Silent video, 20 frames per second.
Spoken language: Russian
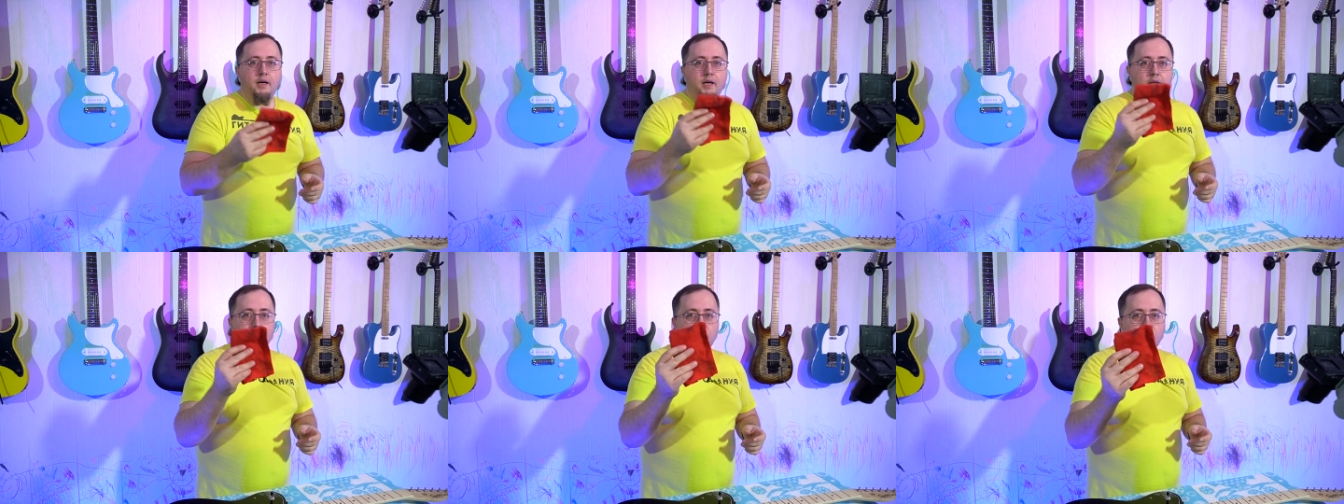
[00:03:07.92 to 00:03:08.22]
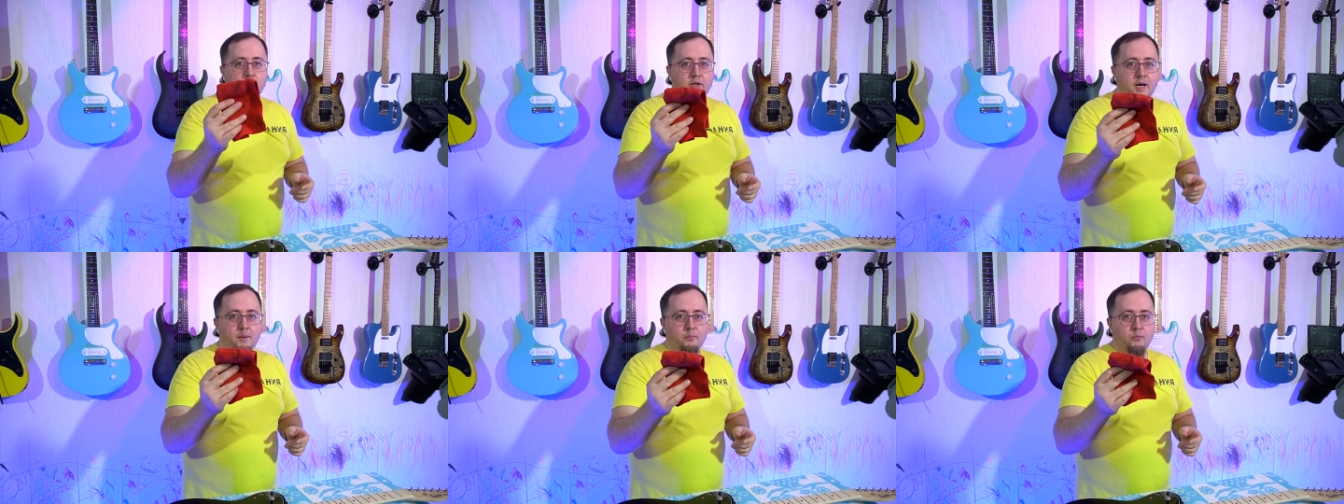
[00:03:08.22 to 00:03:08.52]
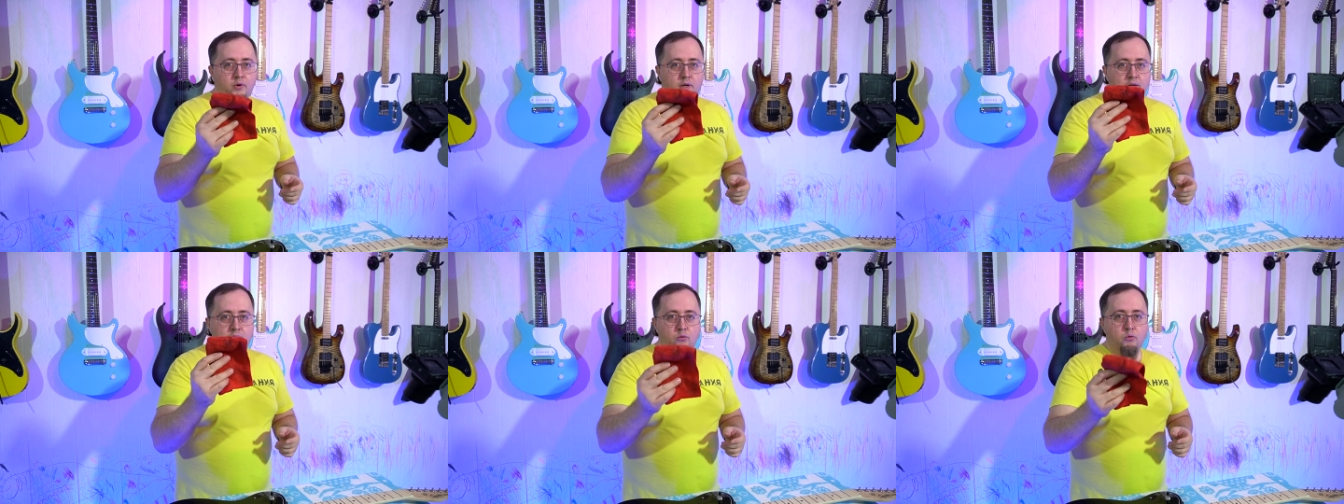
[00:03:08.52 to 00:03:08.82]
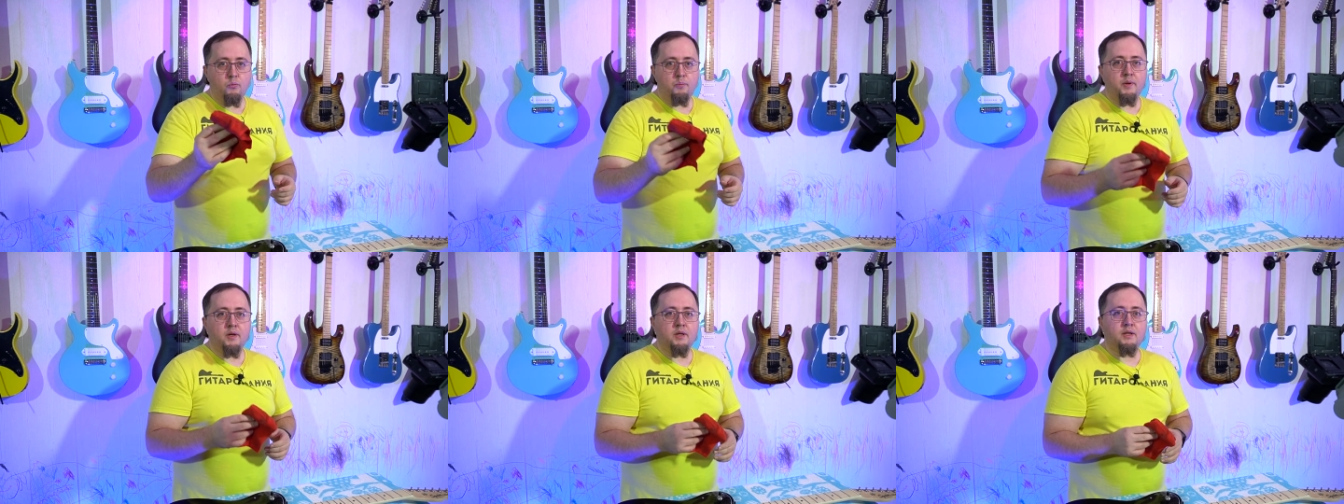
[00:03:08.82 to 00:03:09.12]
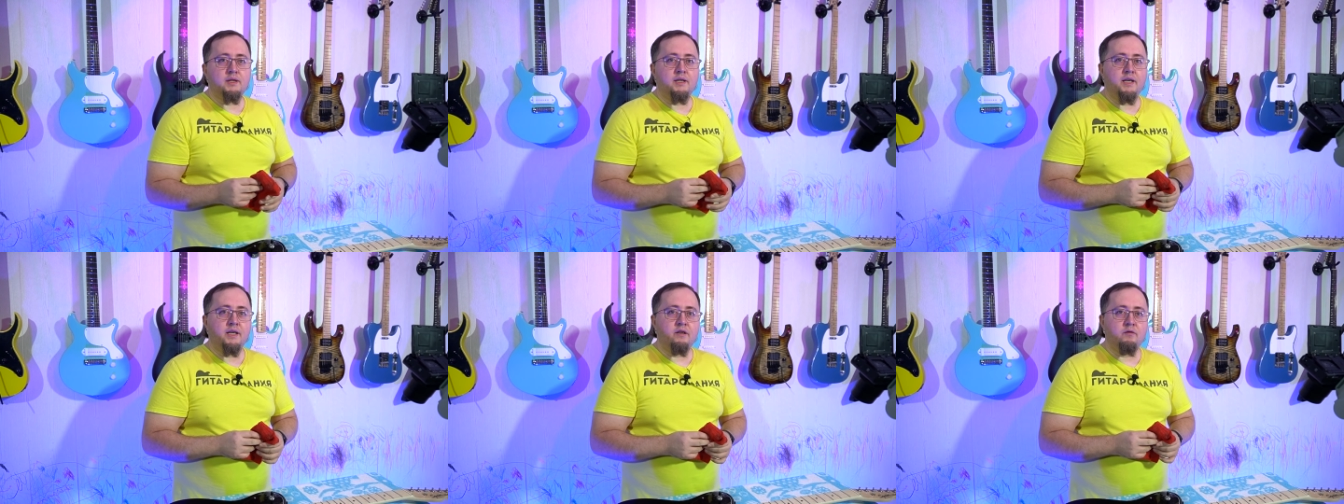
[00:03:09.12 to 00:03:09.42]
Эту тряпку я купил,
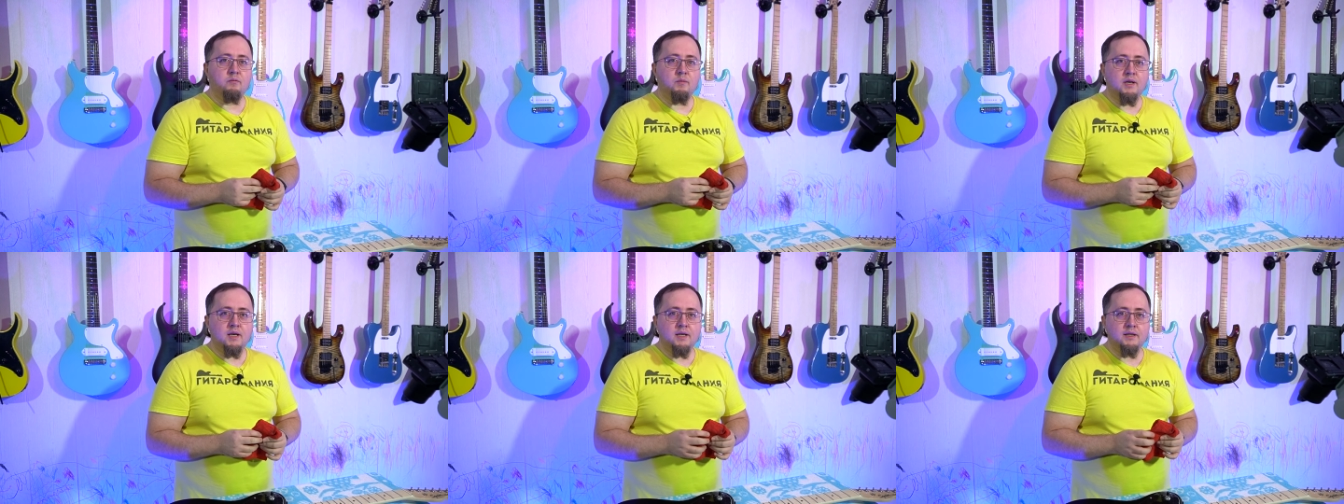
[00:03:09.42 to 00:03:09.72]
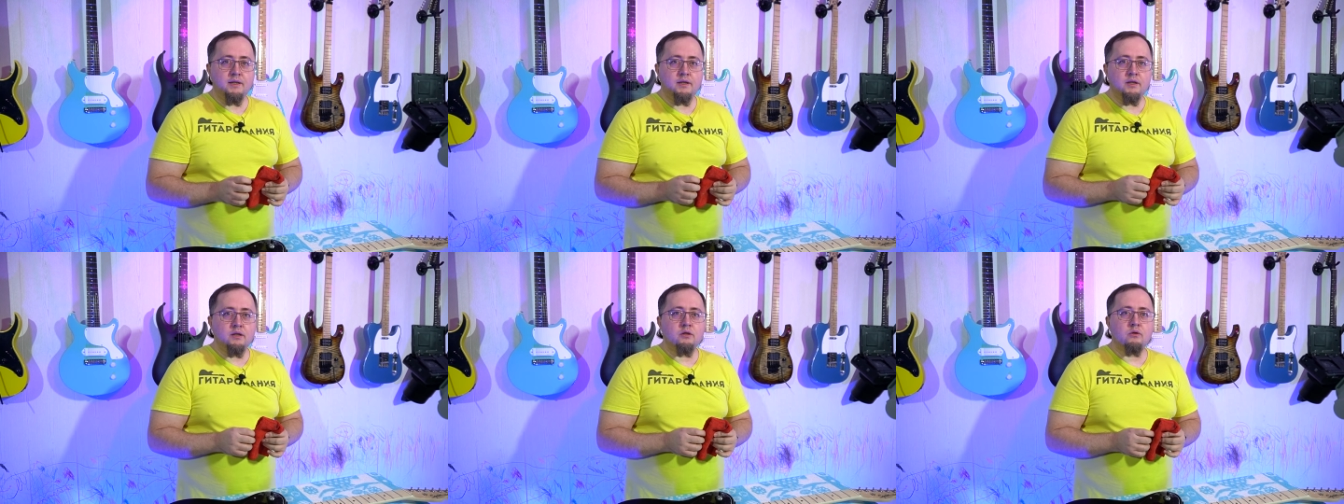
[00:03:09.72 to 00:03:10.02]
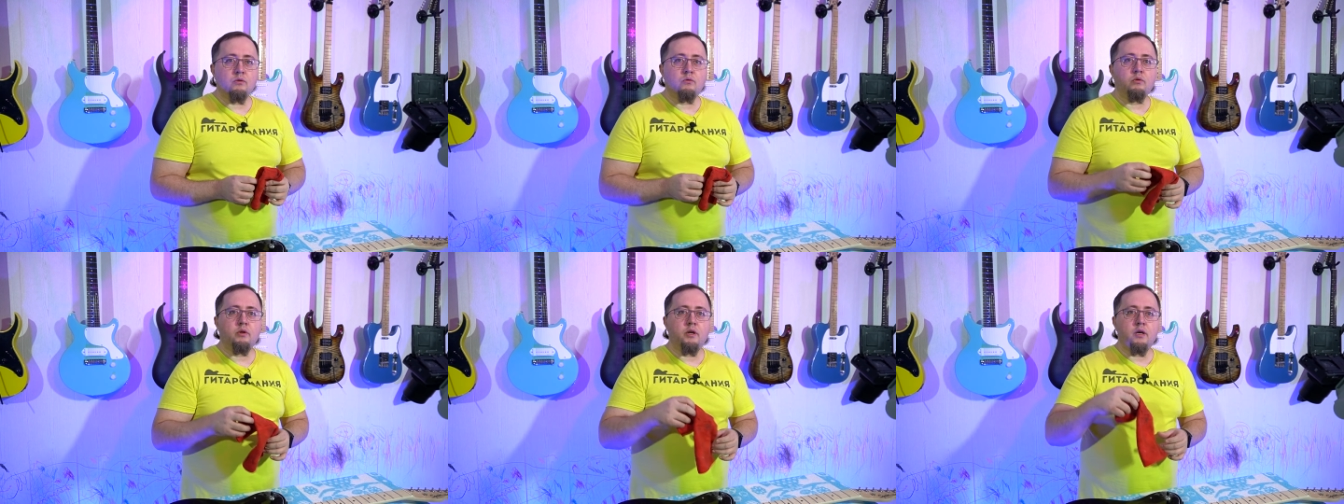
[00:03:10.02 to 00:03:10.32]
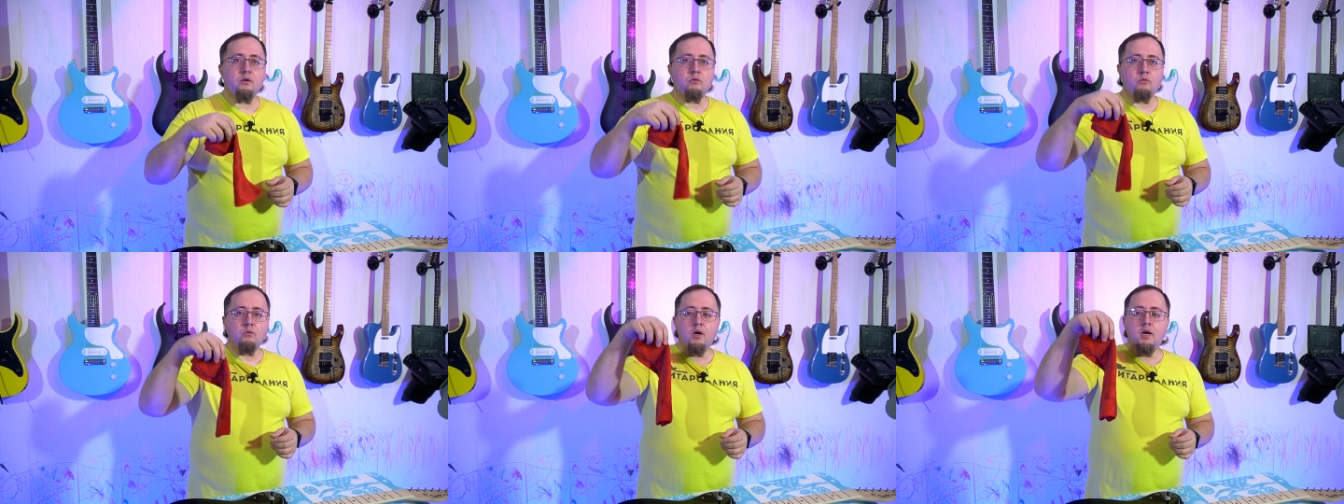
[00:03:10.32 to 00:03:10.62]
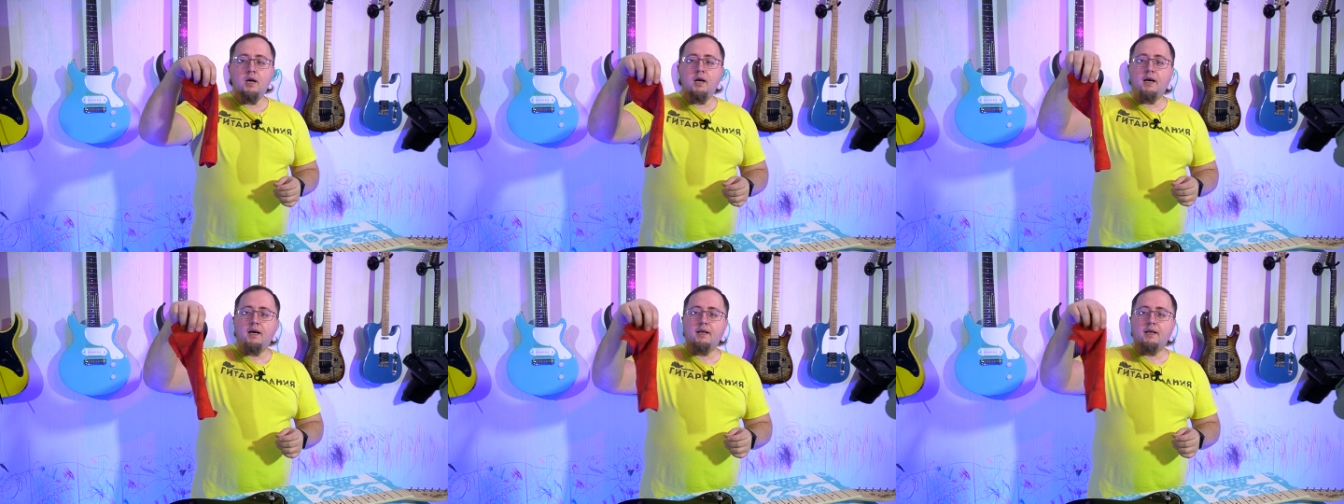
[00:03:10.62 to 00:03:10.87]
кстати, в магазине Струнки.ру.